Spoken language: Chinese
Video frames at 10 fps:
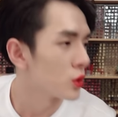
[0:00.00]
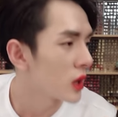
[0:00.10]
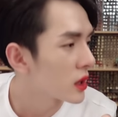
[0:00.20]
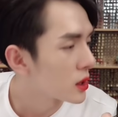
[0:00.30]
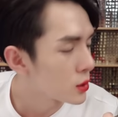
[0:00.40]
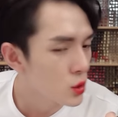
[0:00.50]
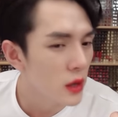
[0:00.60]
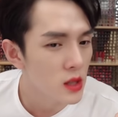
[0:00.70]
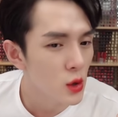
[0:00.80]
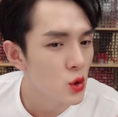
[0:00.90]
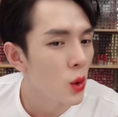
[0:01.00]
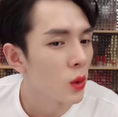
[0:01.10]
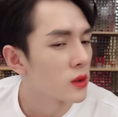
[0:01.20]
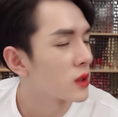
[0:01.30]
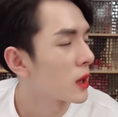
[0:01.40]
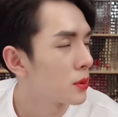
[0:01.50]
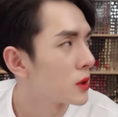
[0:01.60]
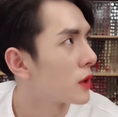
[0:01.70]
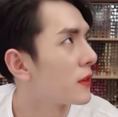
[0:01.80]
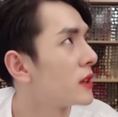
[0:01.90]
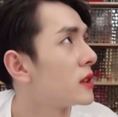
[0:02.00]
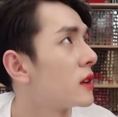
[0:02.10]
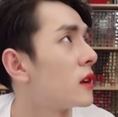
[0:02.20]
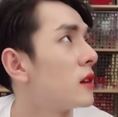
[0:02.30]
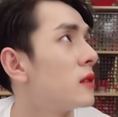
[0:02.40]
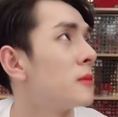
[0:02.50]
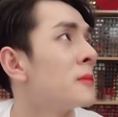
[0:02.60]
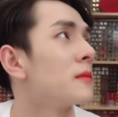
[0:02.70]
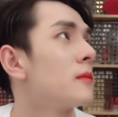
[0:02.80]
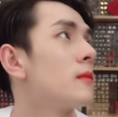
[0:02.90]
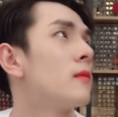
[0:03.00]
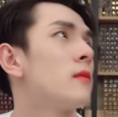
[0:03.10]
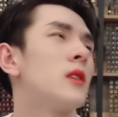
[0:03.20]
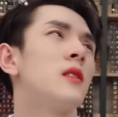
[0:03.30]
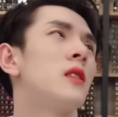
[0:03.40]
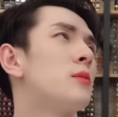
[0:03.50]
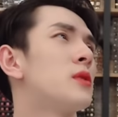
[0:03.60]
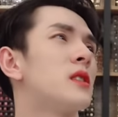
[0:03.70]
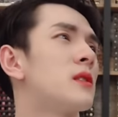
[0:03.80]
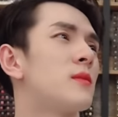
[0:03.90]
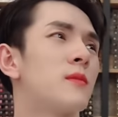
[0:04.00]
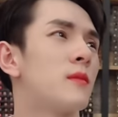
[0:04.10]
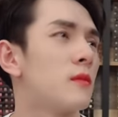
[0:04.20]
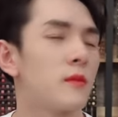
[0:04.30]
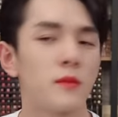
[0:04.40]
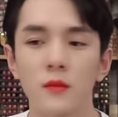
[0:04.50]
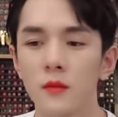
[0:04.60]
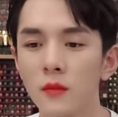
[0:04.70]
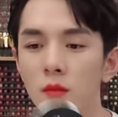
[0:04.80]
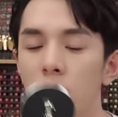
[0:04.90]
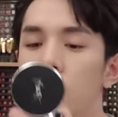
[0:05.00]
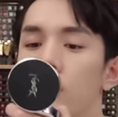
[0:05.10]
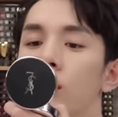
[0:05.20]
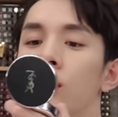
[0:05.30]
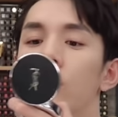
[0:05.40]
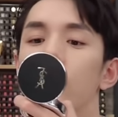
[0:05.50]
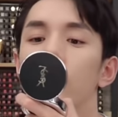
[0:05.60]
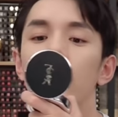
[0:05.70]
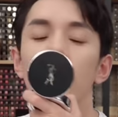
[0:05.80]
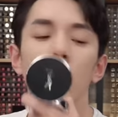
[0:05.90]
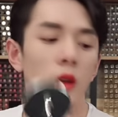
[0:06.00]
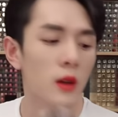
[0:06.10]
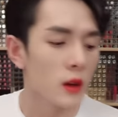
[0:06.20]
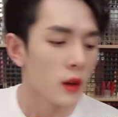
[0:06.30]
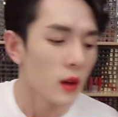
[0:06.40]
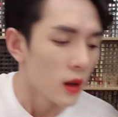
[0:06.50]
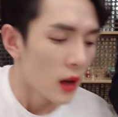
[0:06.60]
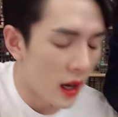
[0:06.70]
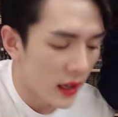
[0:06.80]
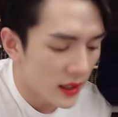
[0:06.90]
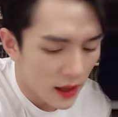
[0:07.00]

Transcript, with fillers: 我觉得它可以算得上棕红色，它不能算番茄了，真的不行。就番茄色系也不行。好，